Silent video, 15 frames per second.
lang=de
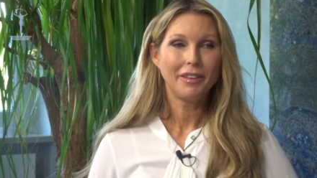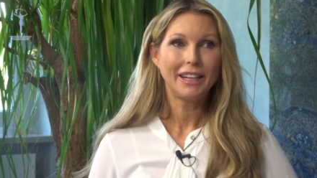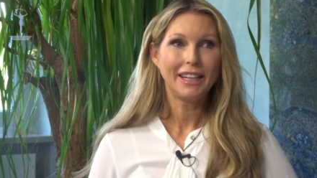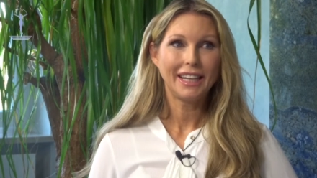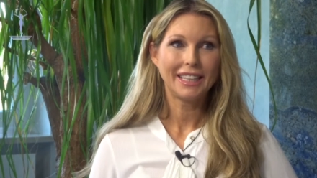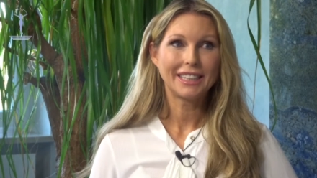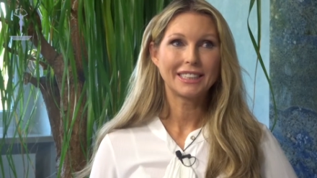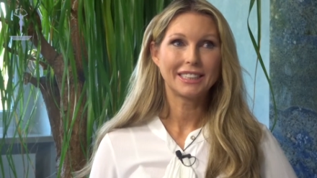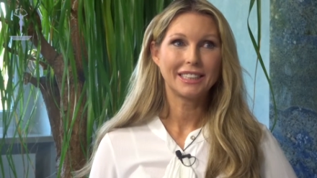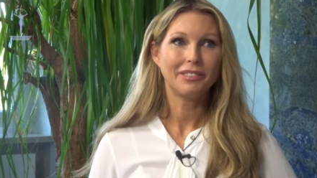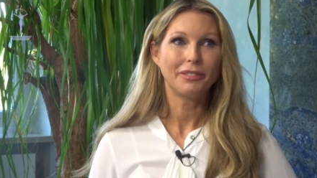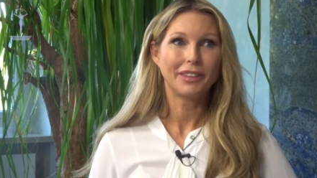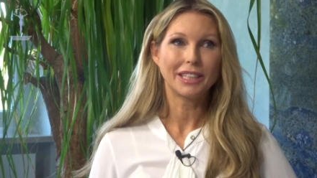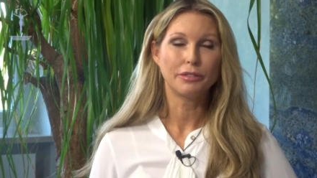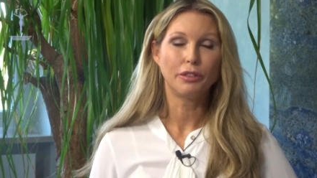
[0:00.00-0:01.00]
man jetzt
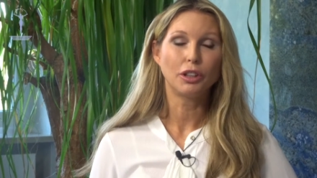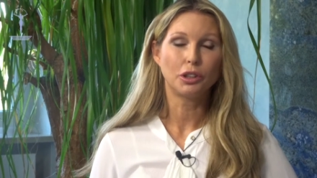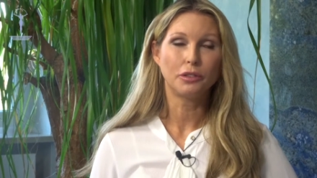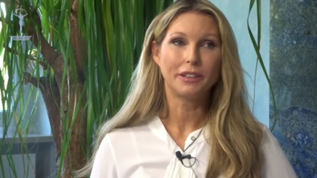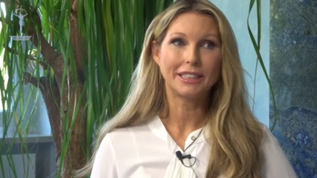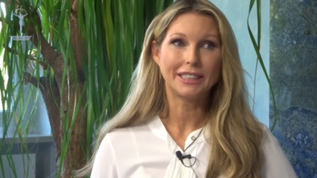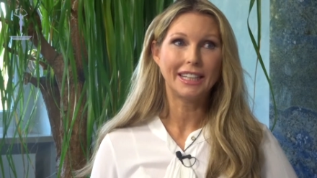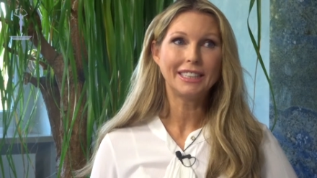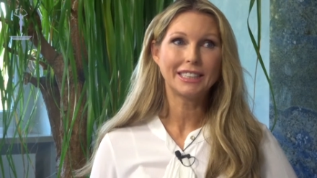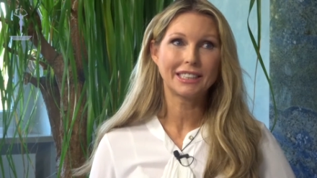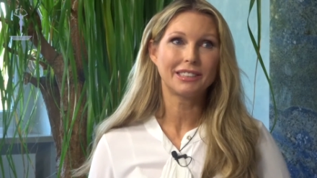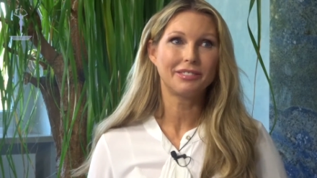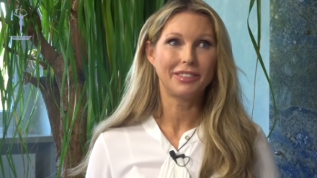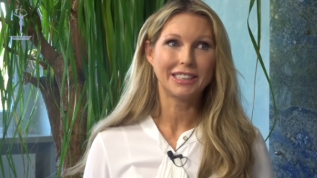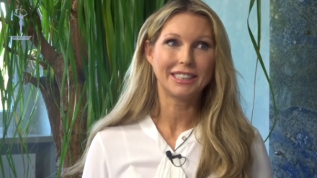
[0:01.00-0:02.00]
das Wort
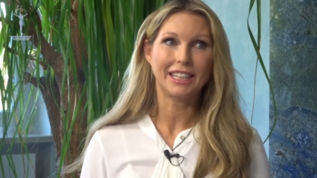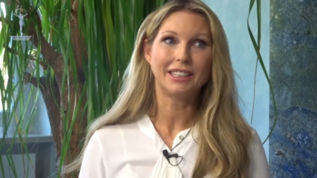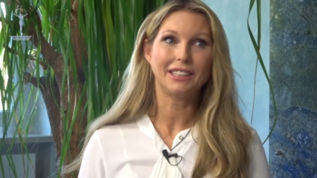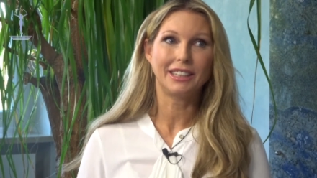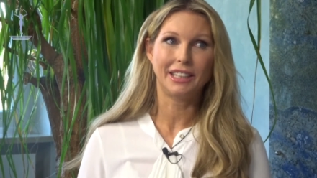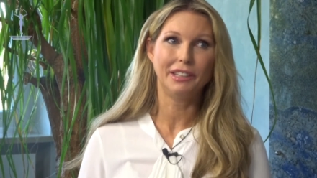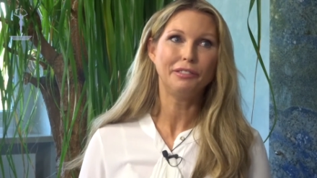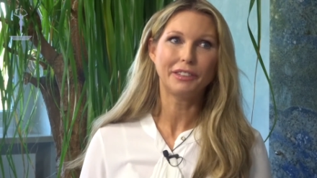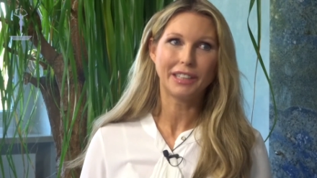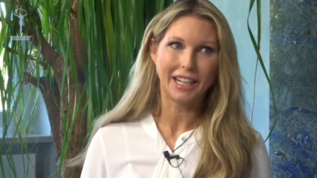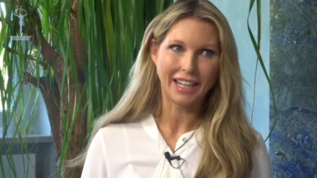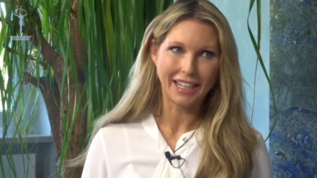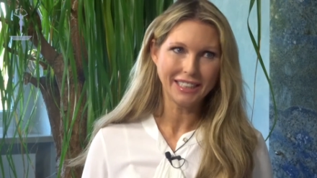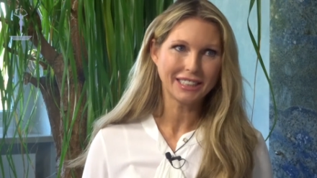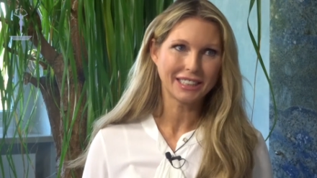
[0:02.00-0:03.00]
übersetzt, was dann Gift
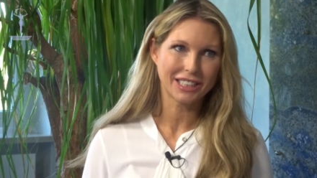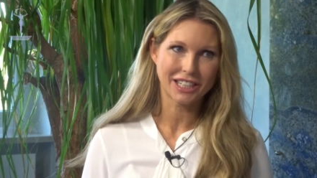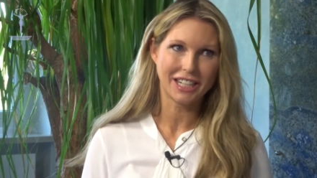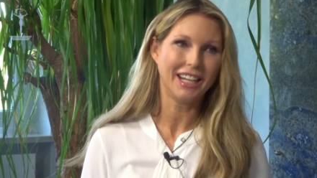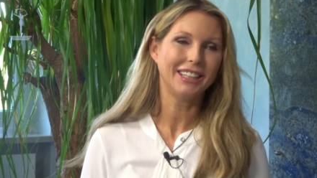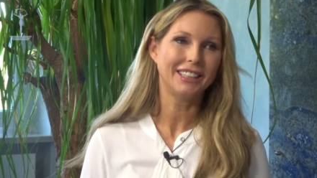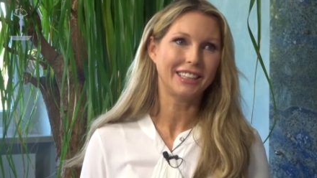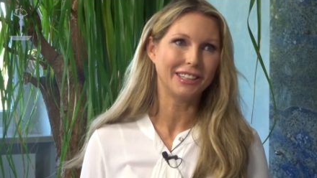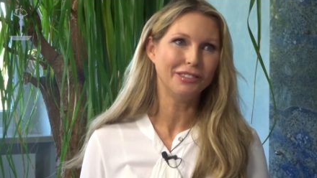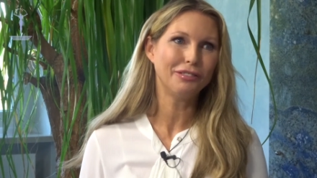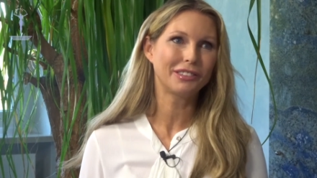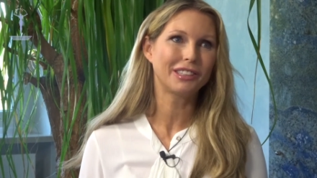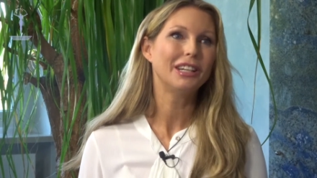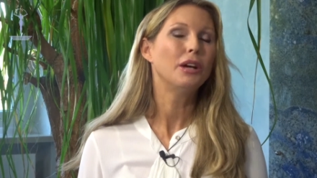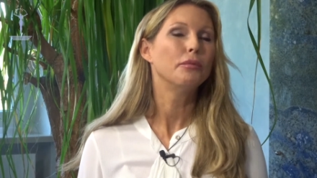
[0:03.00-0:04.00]
heißt,
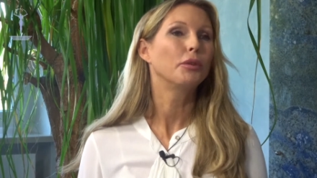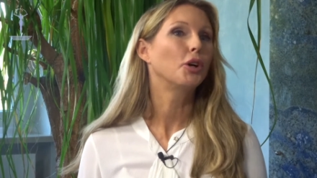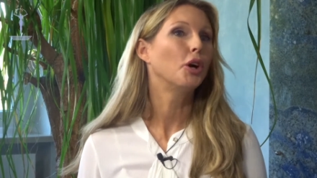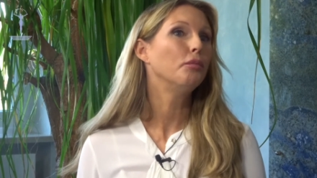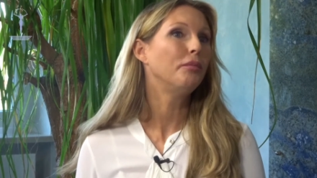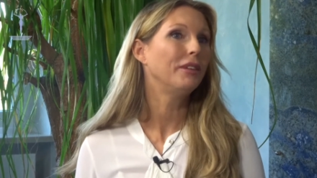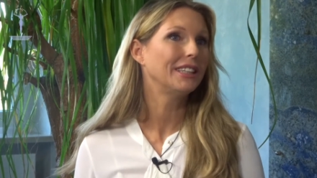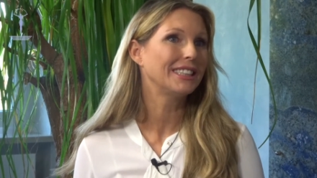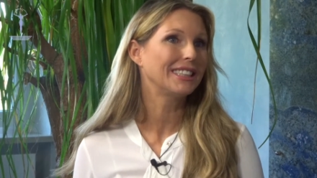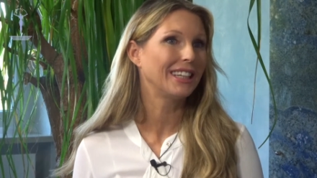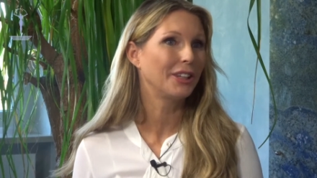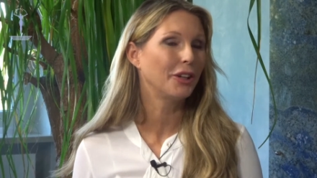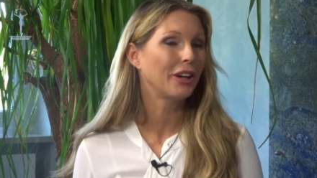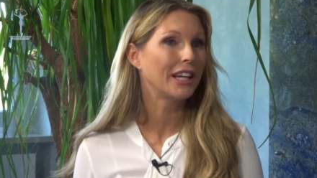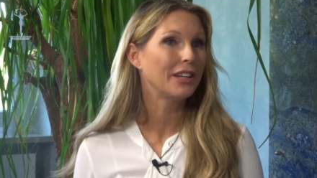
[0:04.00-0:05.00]
Schlangengift, bekommt man es ja
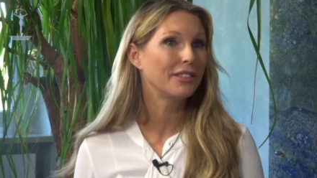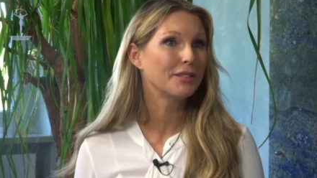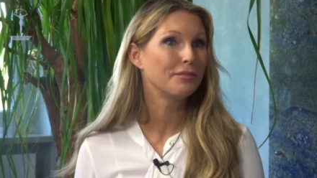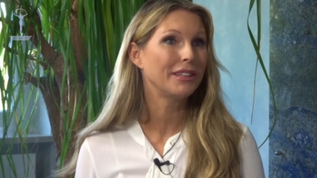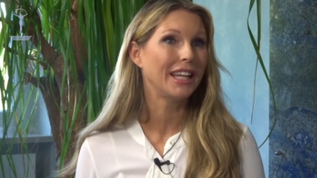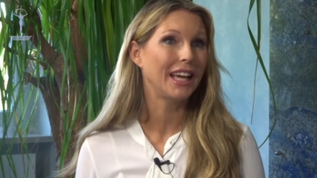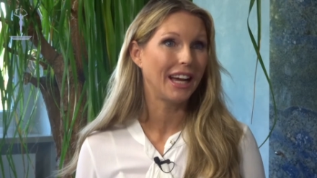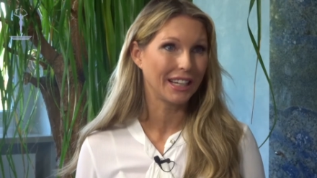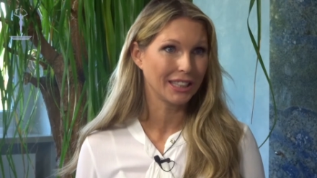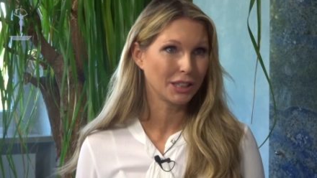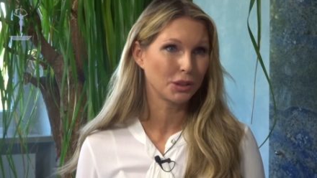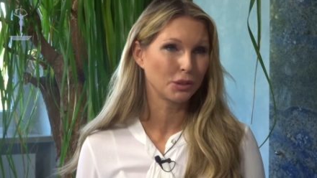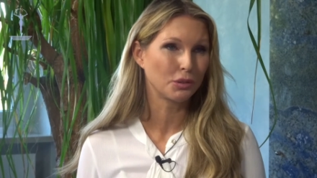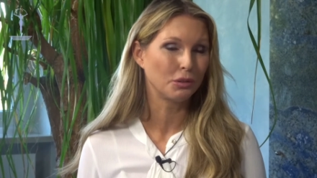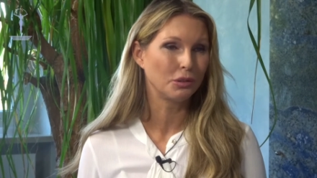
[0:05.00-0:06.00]
doch etwas mit der Angst
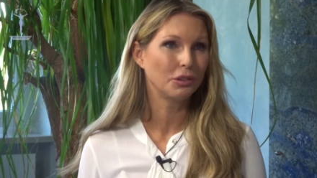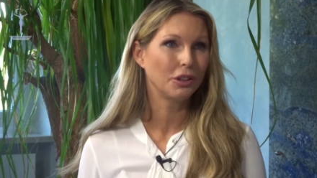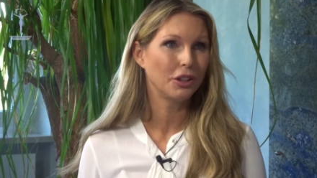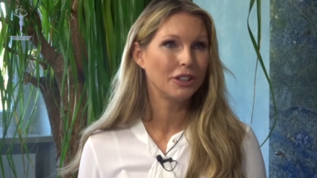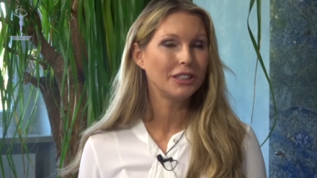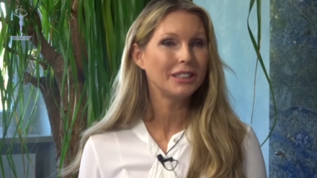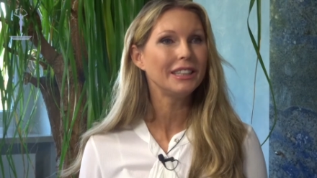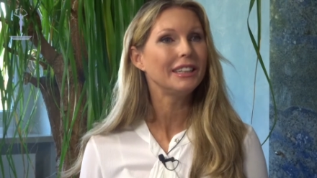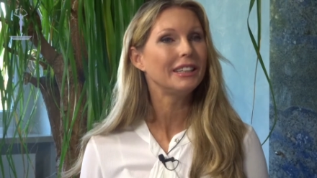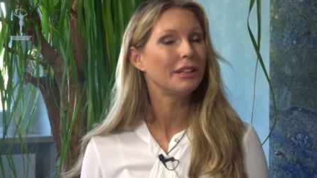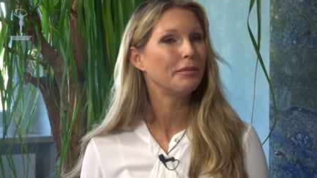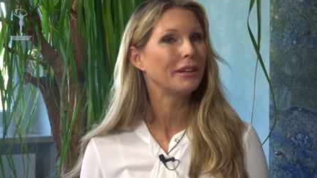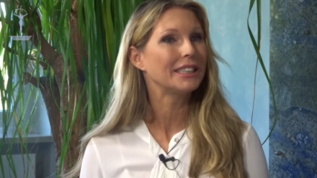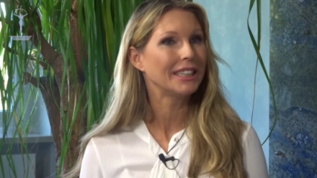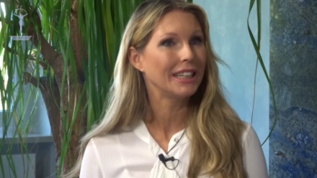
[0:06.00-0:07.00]
zu tun. Können Sie
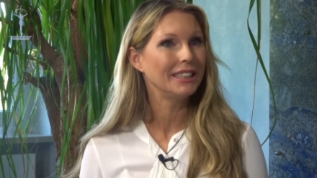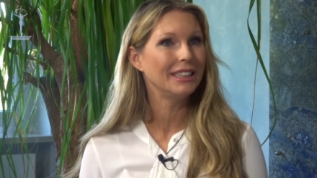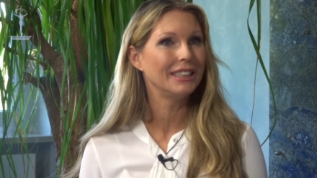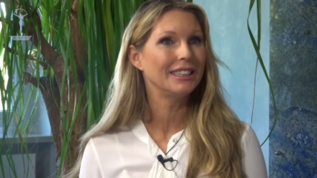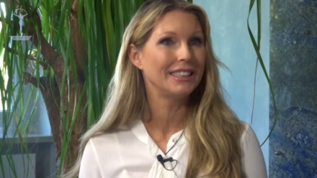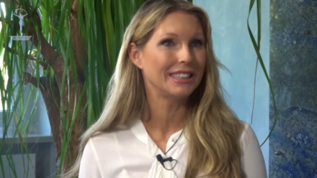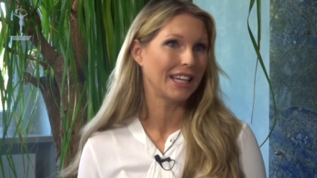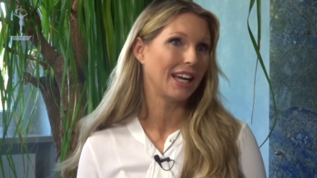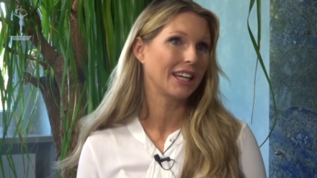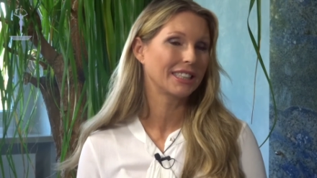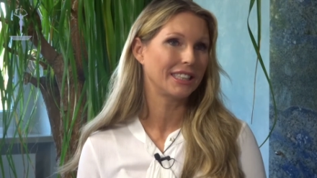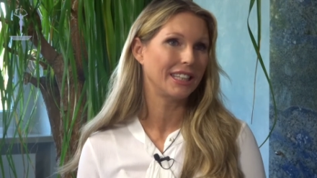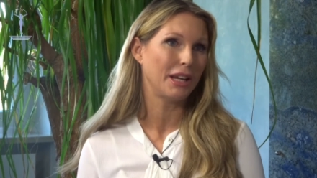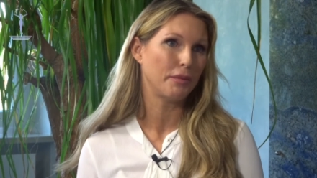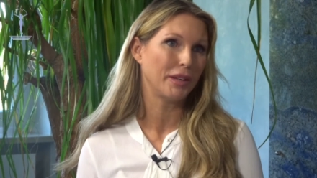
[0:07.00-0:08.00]
den Patientinnen diese
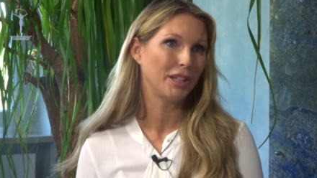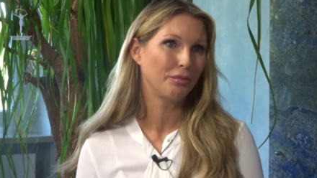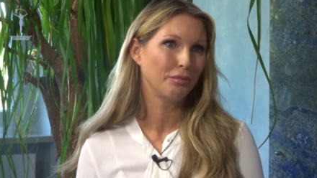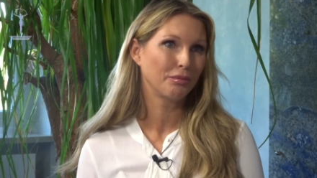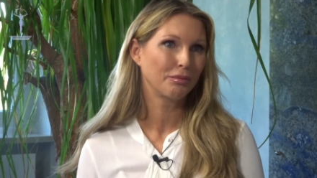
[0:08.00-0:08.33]
Angst nehmen?